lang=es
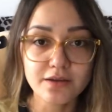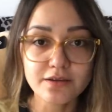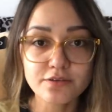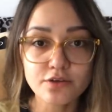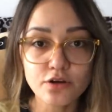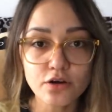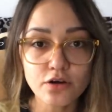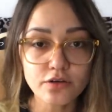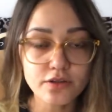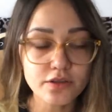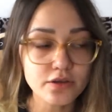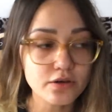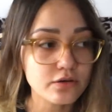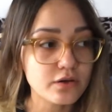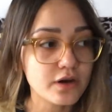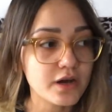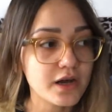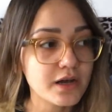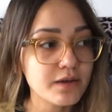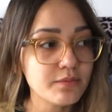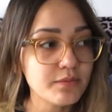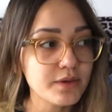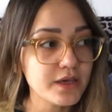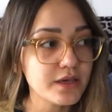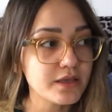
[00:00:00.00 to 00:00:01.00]
No, digo,
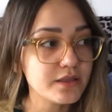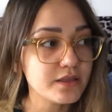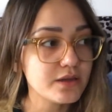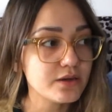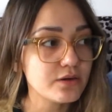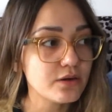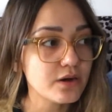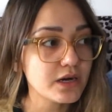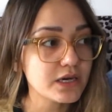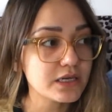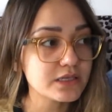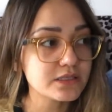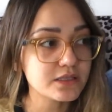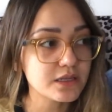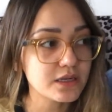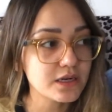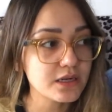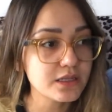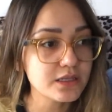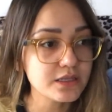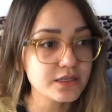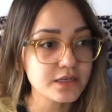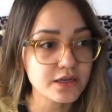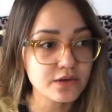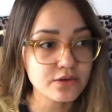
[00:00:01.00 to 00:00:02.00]
ah, me dedico a gastar
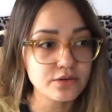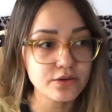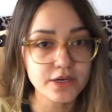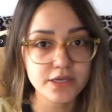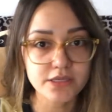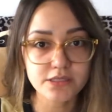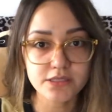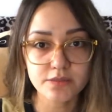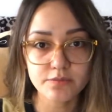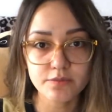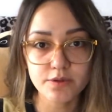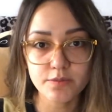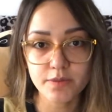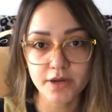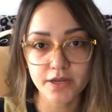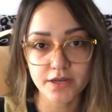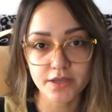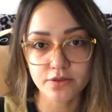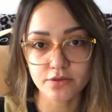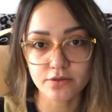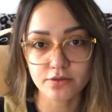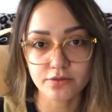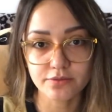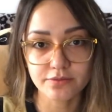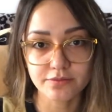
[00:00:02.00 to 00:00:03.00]
el dinero que hace mi
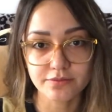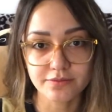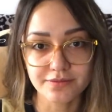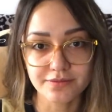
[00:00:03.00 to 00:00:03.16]
marido.